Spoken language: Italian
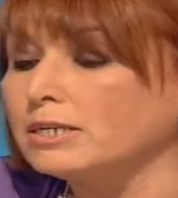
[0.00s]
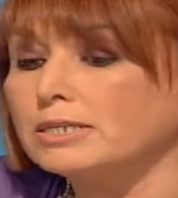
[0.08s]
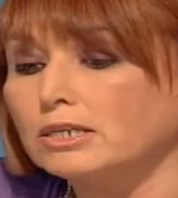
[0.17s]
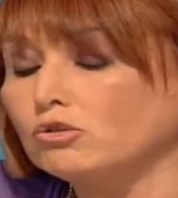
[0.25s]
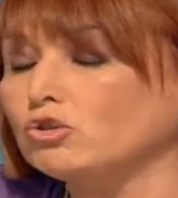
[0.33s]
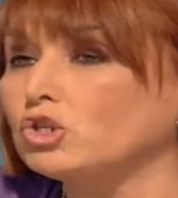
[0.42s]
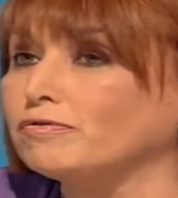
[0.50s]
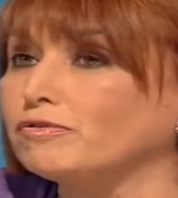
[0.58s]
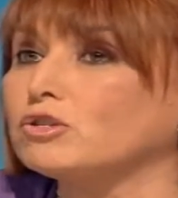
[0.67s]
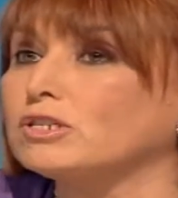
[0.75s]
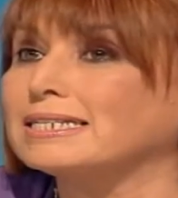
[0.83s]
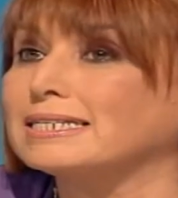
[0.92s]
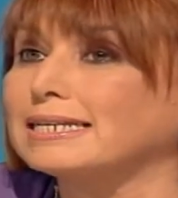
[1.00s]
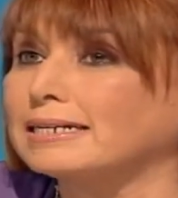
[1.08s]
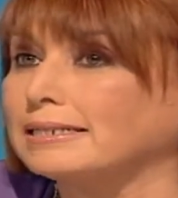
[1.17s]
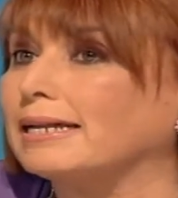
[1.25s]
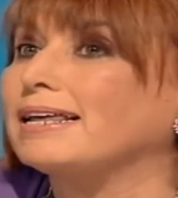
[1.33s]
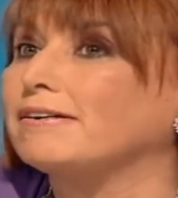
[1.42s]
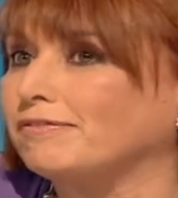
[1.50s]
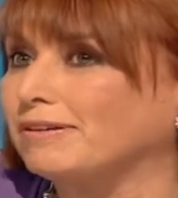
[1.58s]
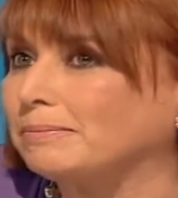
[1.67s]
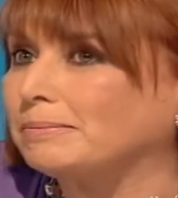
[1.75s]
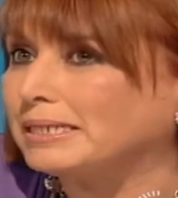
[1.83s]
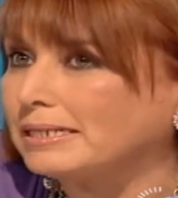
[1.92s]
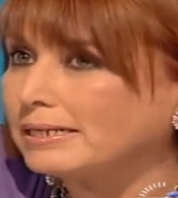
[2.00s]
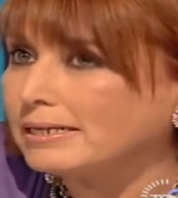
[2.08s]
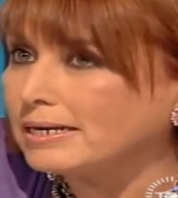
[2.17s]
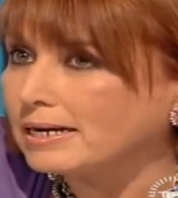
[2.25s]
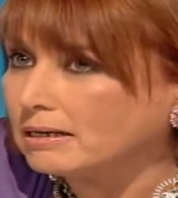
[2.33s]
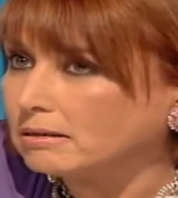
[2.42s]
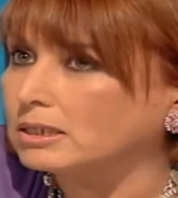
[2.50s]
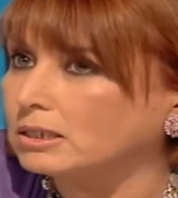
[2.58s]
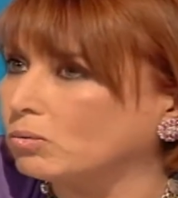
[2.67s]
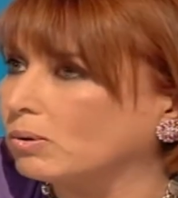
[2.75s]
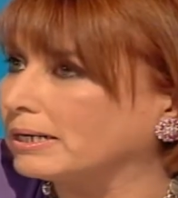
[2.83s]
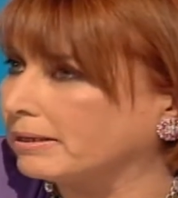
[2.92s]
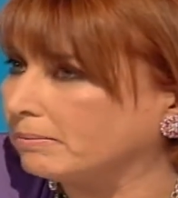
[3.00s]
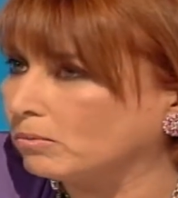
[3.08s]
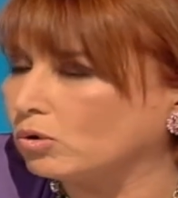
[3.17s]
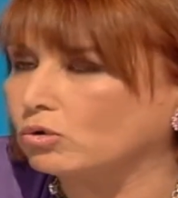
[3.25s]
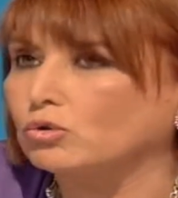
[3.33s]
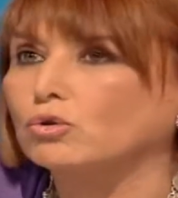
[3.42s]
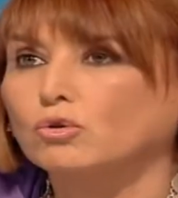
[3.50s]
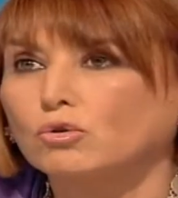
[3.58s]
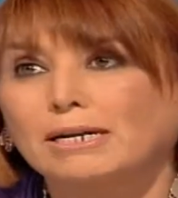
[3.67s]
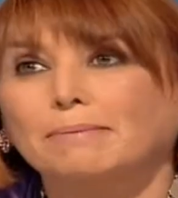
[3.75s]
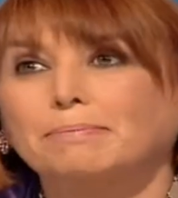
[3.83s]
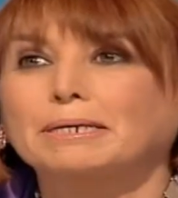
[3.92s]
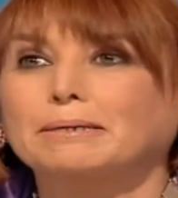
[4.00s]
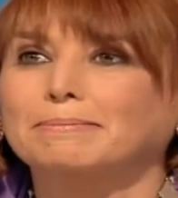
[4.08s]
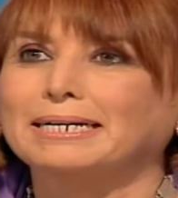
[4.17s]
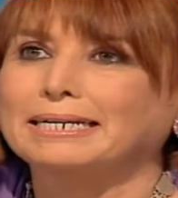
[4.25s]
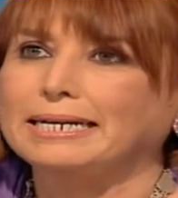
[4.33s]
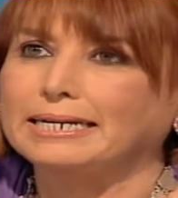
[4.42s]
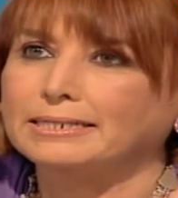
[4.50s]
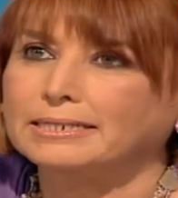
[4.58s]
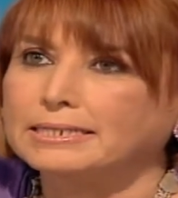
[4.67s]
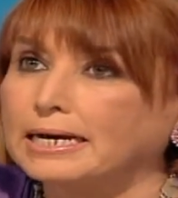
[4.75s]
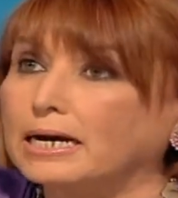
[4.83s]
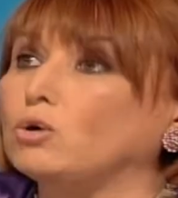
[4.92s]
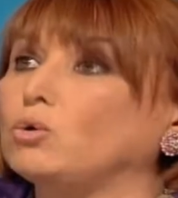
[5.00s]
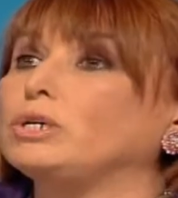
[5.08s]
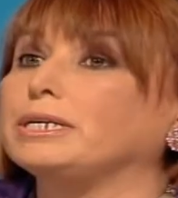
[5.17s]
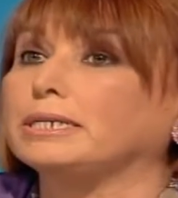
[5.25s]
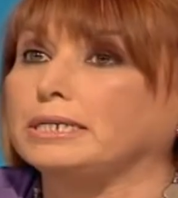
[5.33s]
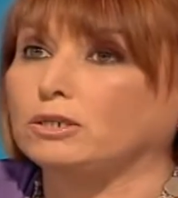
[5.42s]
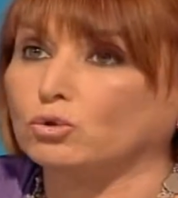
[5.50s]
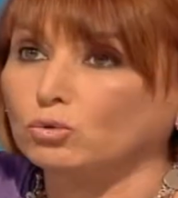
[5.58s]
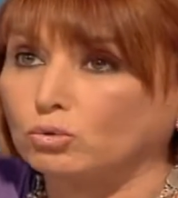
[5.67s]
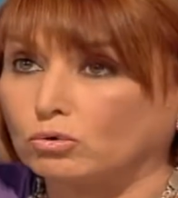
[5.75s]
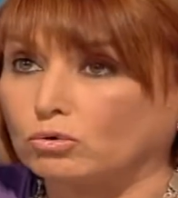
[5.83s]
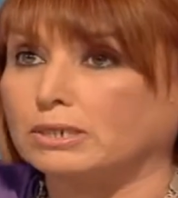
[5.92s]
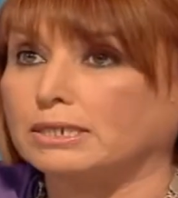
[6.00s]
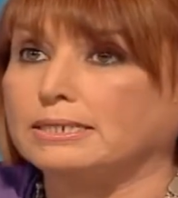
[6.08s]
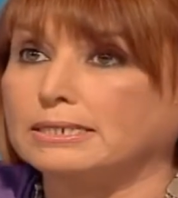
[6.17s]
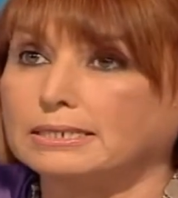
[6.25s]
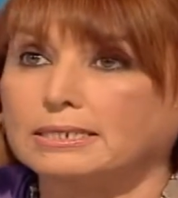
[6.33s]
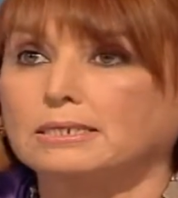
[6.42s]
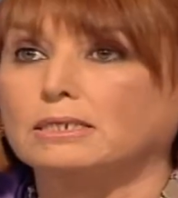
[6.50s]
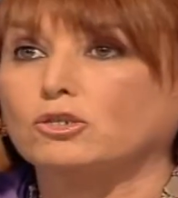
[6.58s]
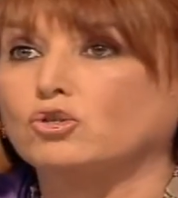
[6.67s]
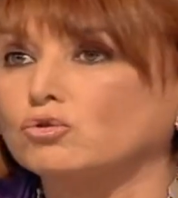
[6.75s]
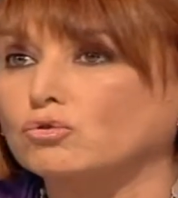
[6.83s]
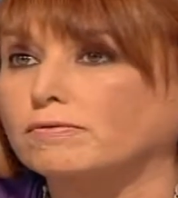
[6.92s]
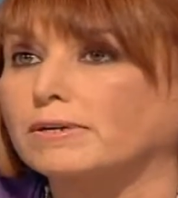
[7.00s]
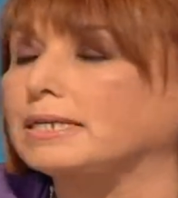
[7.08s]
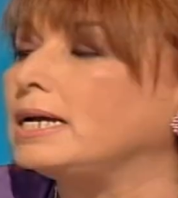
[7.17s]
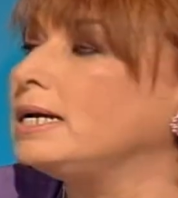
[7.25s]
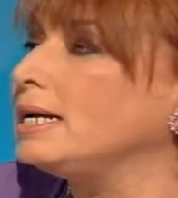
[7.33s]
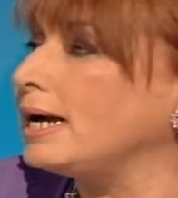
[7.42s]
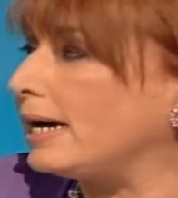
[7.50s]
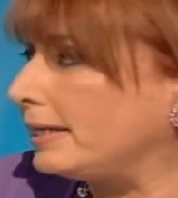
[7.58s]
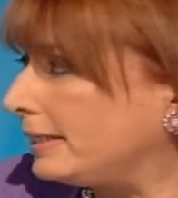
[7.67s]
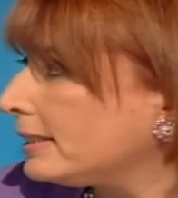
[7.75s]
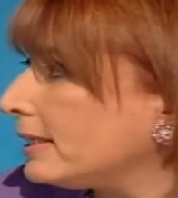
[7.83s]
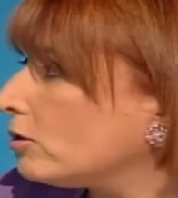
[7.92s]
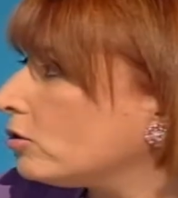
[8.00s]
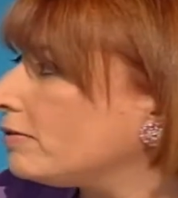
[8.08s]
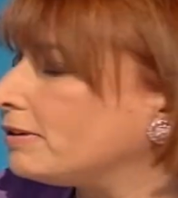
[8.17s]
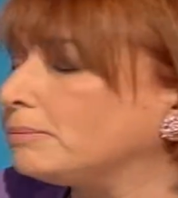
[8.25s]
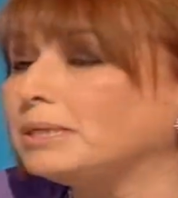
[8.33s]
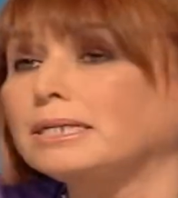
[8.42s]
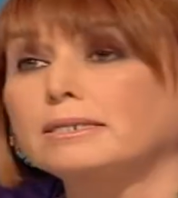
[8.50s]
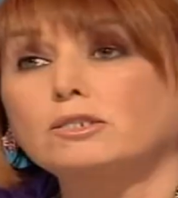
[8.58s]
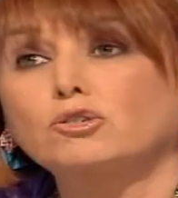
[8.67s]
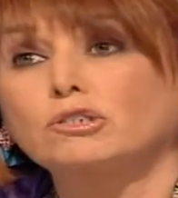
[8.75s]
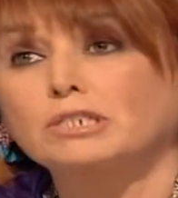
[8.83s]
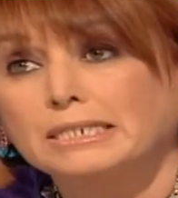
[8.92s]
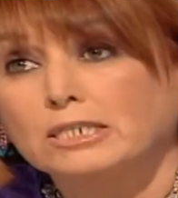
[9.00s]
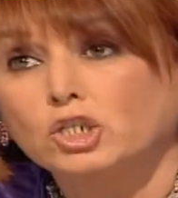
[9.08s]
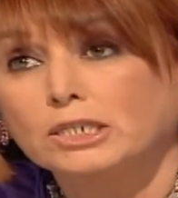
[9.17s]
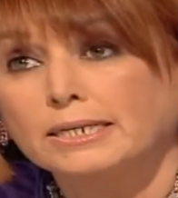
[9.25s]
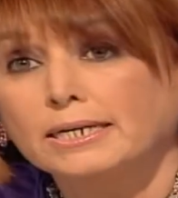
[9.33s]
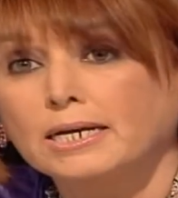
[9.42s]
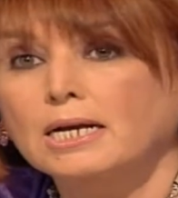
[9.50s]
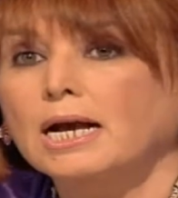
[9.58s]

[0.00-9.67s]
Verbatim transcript: Se non ci fosse stata la famiglia, in qualche modo, con la permanenza o il ritorno degli stessi giovani all'interno della famiglia di origine,